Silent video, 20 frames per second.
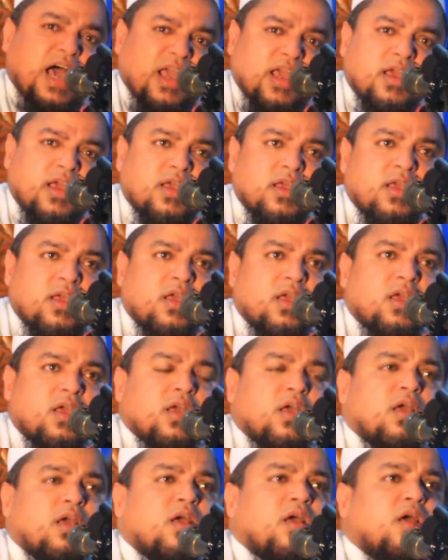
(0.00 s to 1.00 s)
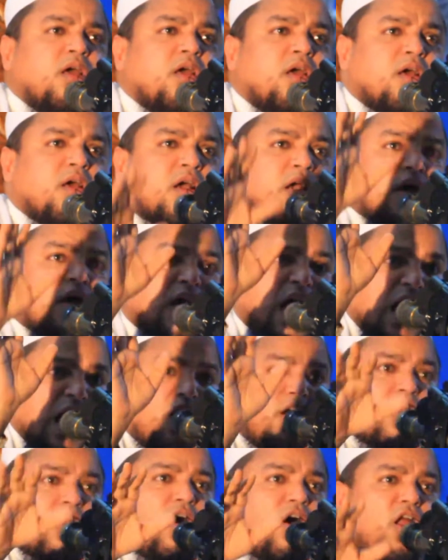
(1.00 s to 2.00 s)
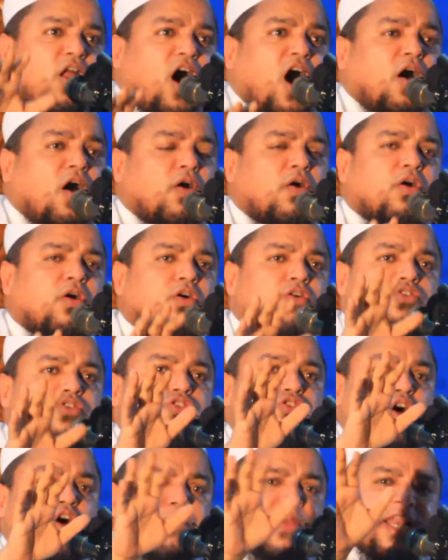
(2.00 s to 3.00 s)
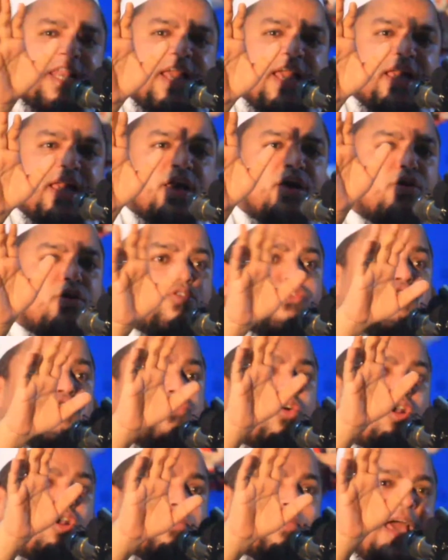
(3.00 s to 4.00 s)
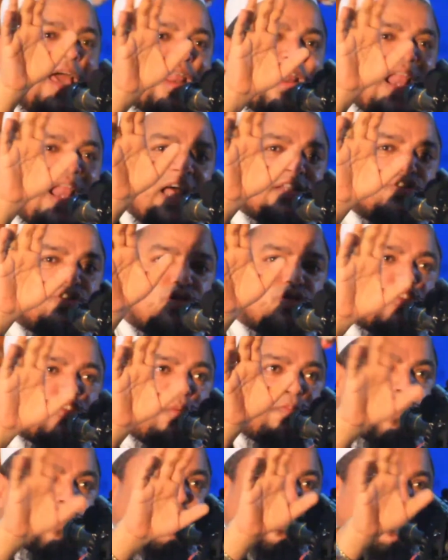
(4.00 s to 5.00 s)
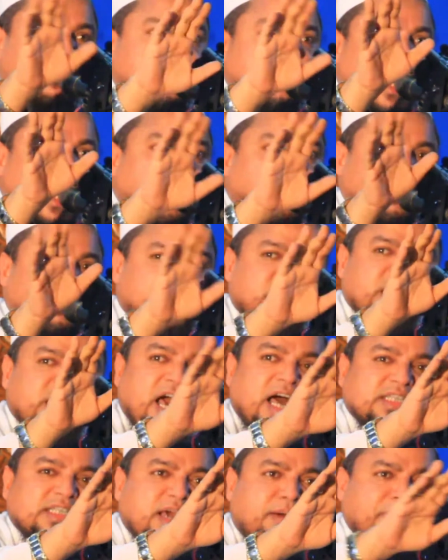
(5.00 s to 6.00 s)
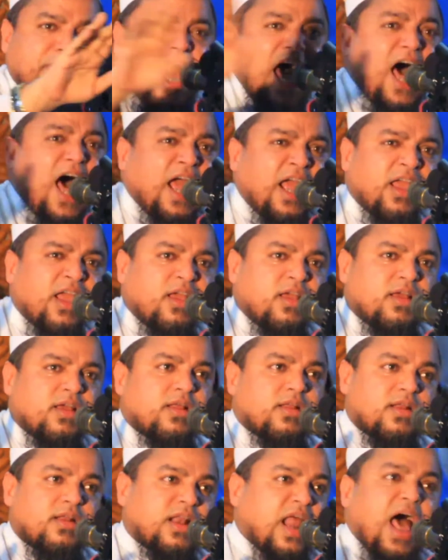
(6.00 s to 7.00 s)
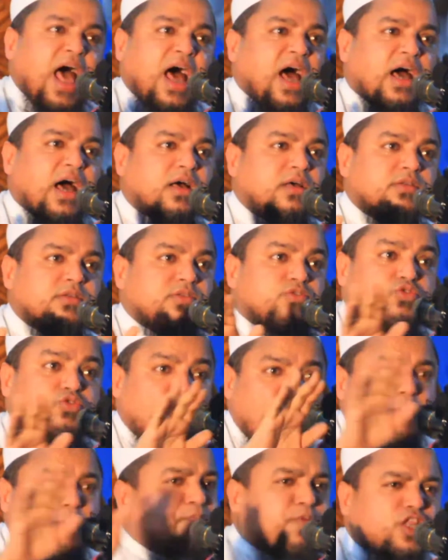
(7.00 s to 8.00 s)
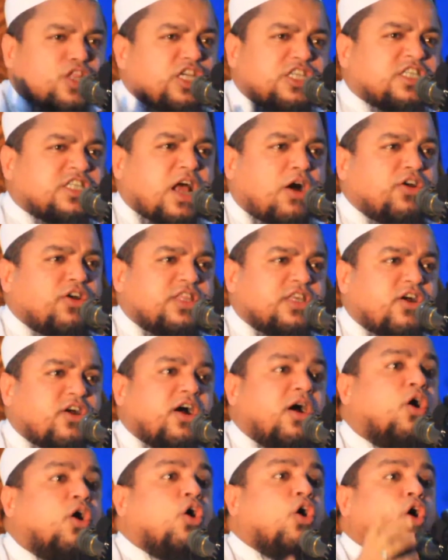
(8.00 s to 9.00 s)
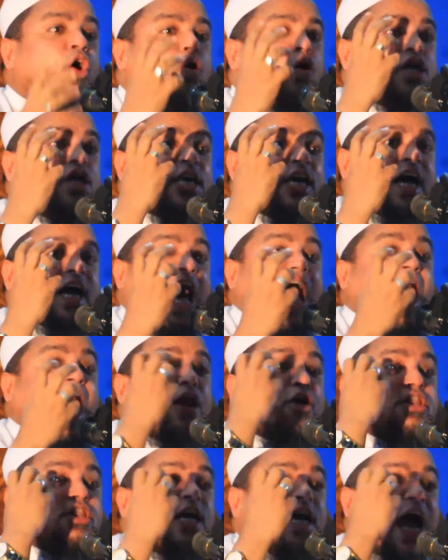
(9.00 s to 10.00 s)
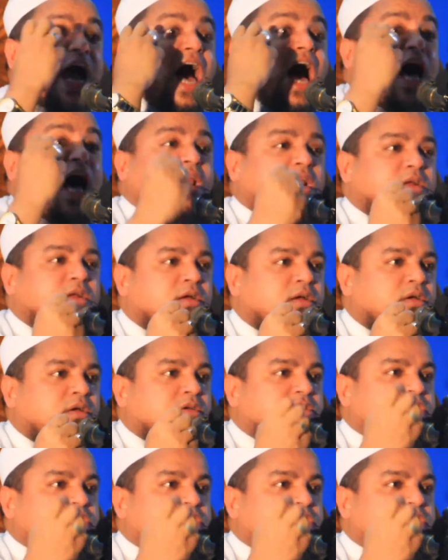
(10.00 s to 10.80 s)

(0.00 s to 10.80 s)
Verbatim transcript: যায় কারণ হলো জমিনে জুলমের রাজত্ব প্রতিষ্ঠা হতে দেয়া যাবে না জুলুম প্রতিষ্ঠা হতে দেওয়া অধিকার অধিকার